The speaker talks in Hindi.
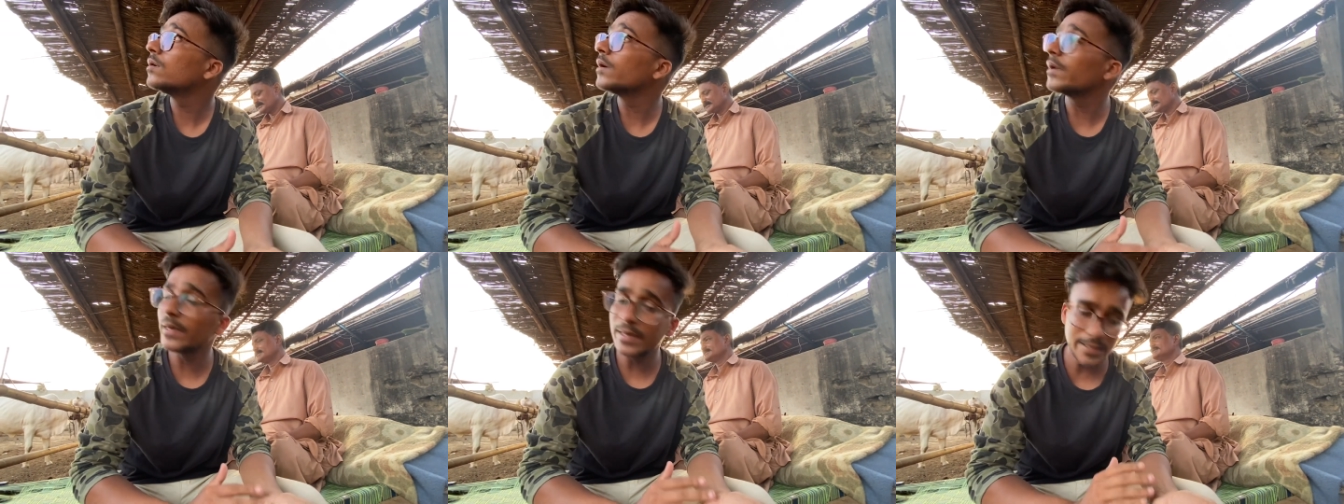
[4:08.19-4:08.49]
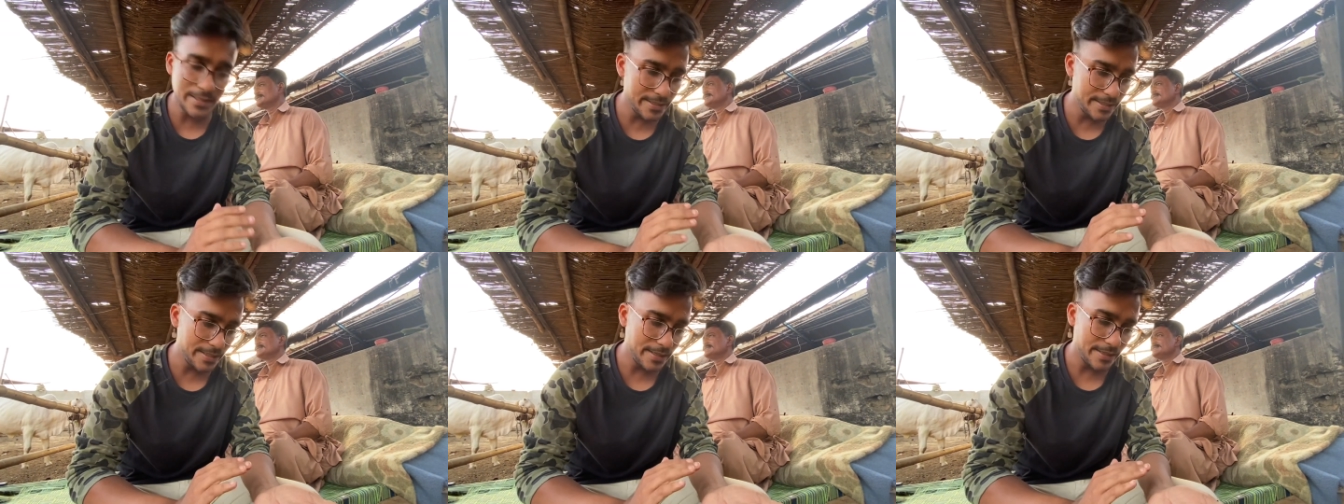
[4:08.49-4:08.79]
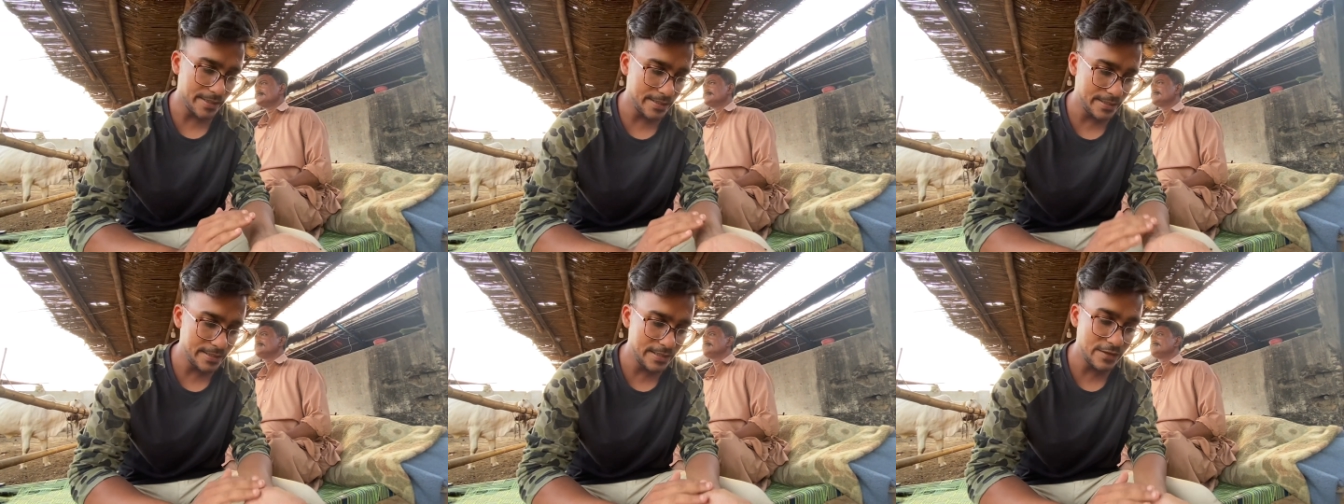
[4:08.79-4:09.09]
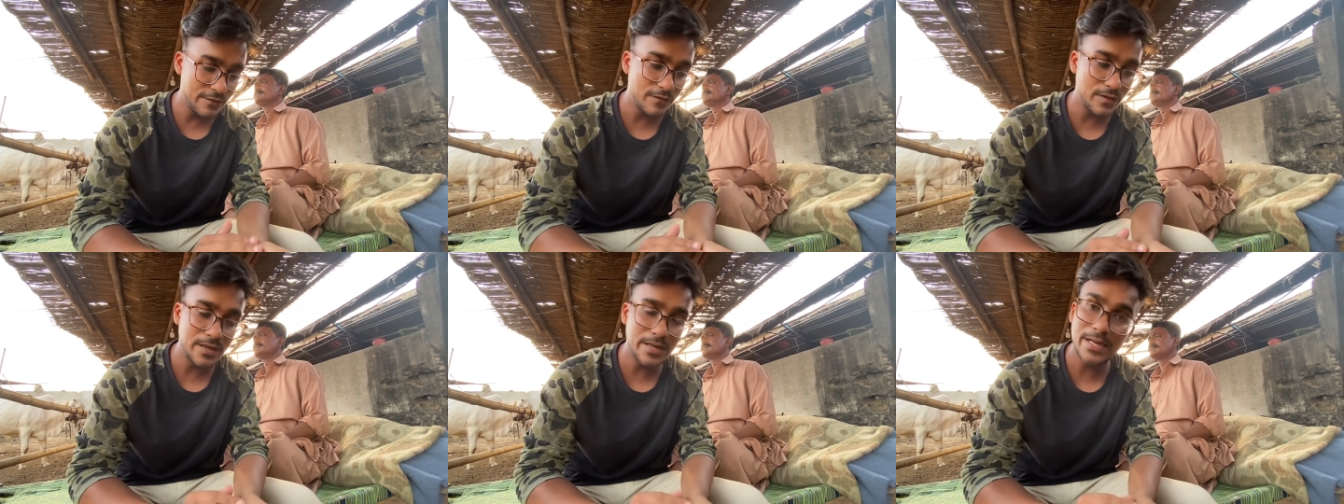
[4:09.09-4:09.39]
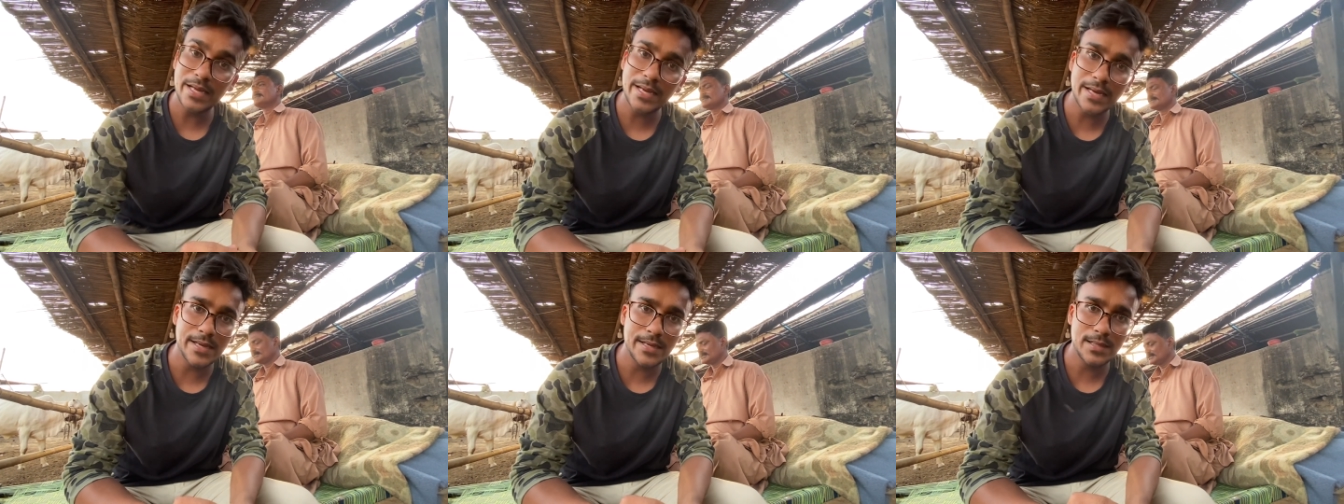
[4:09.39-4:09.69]
रेट दिया है ये
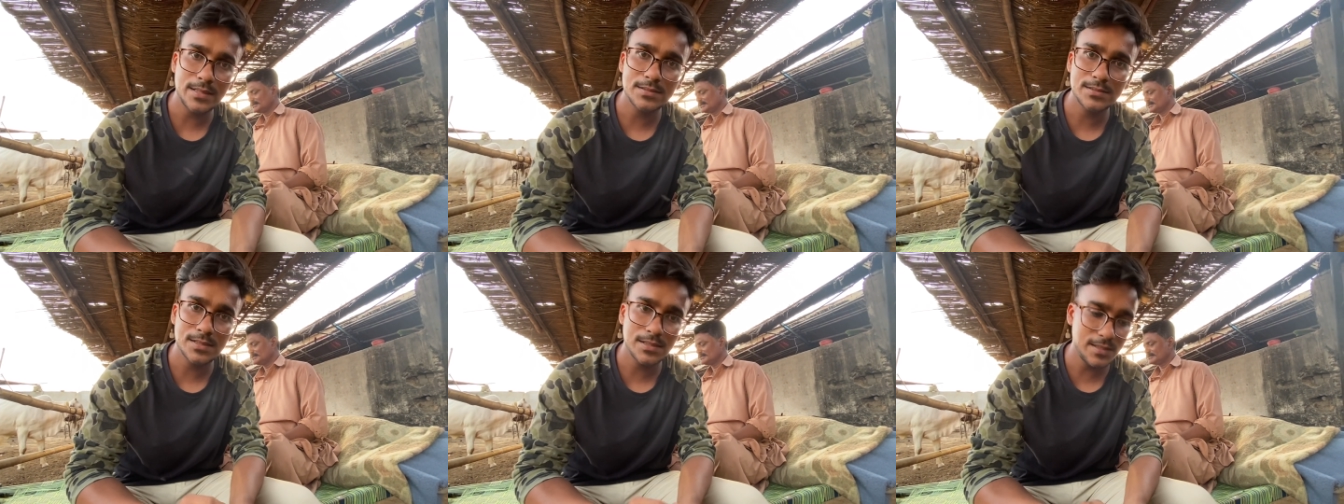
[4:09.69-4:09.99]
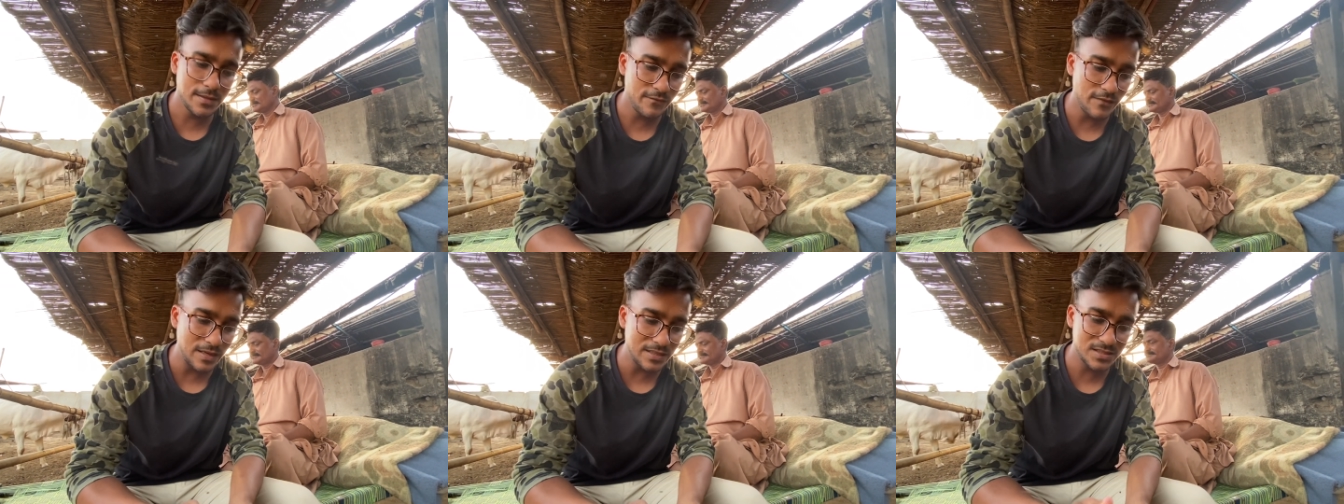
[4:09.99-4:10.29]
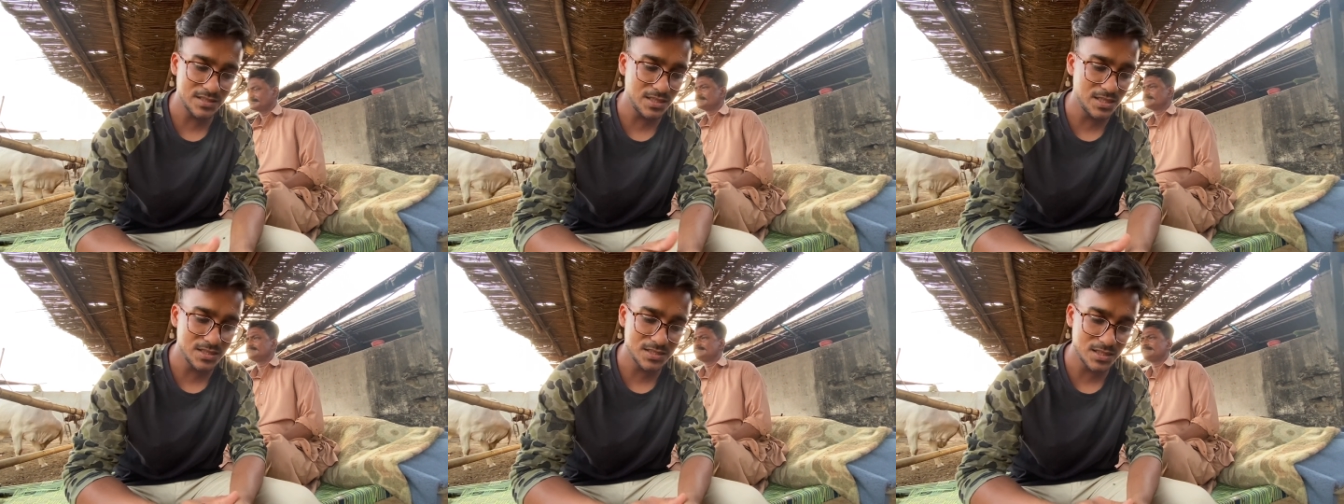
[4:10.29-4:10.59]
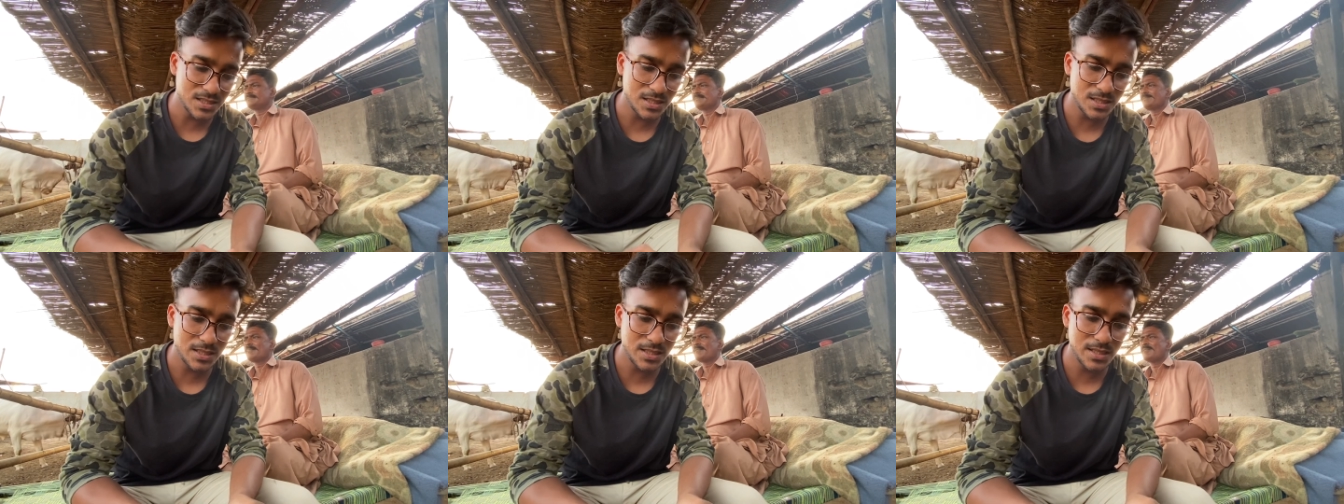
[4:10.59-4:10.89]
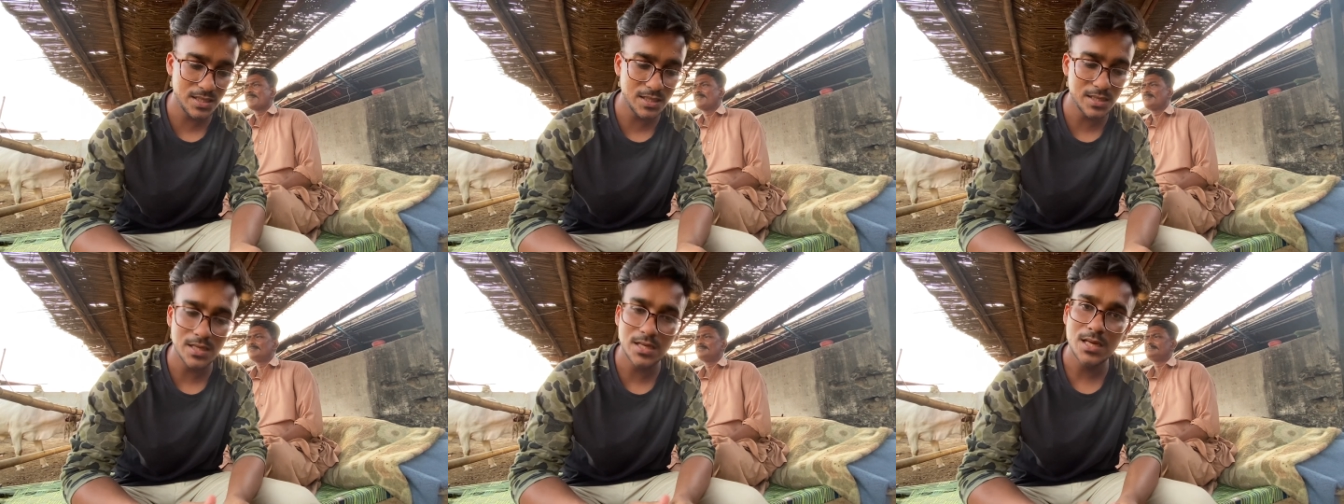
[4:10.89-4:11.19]
वनडे का है तो ये वैक्सीनेशन का
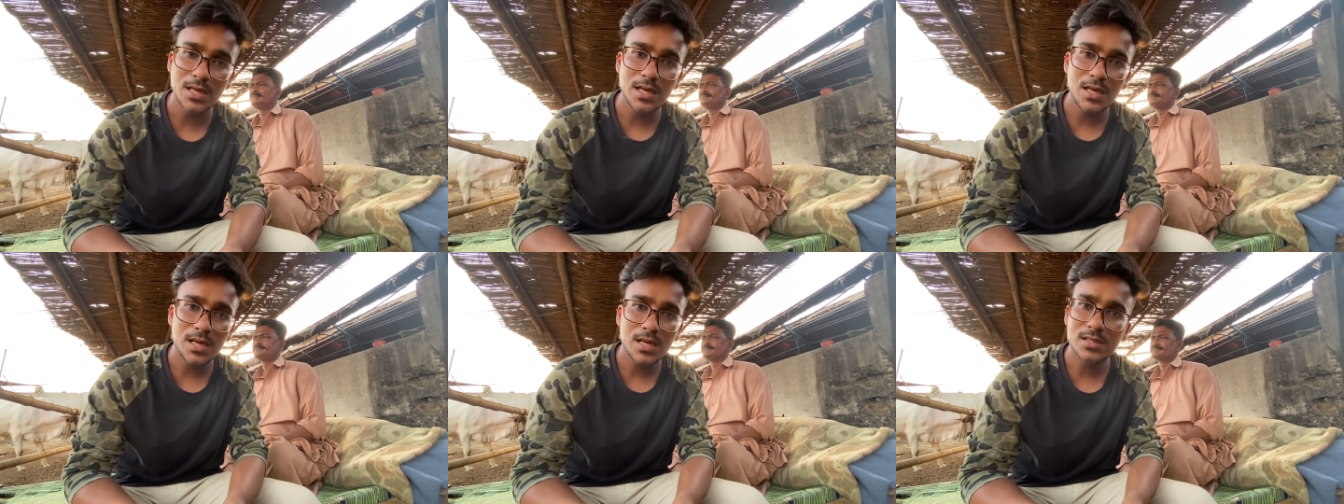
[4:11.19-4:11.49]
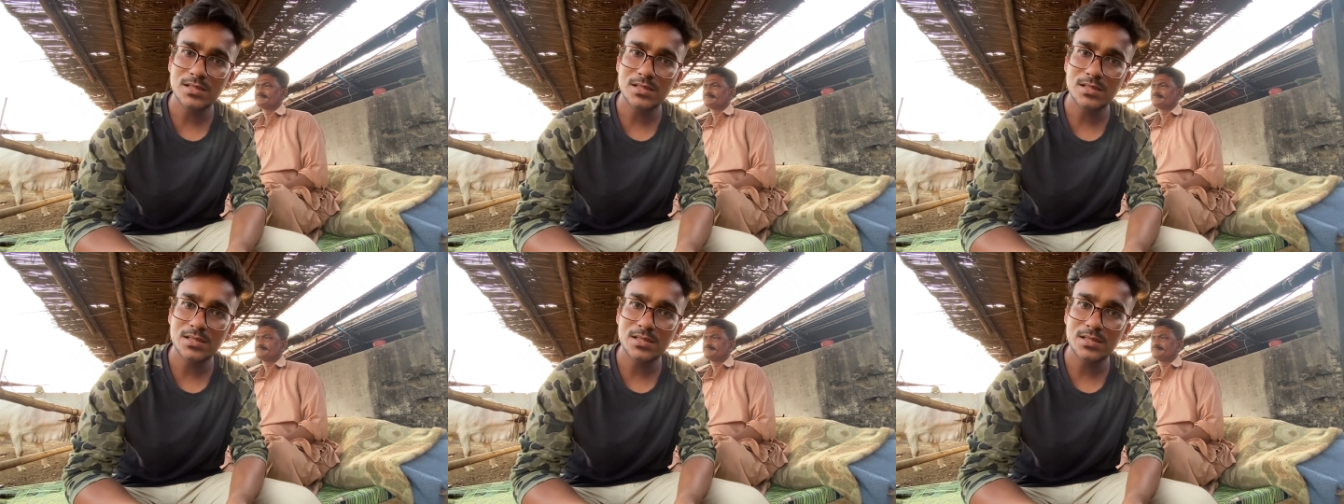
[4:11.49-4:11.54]
नहीं है